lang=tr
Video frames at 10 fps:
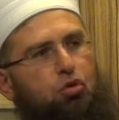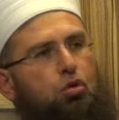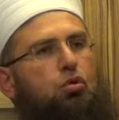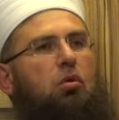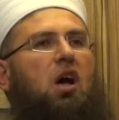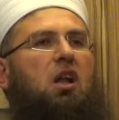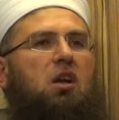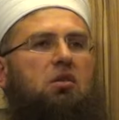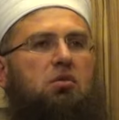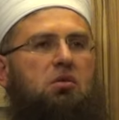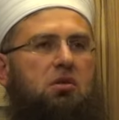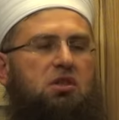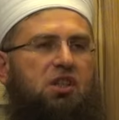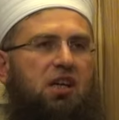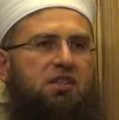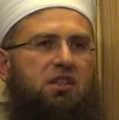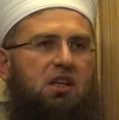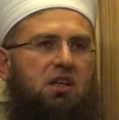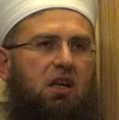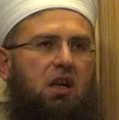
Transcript: Bütün dualar içerisine girer.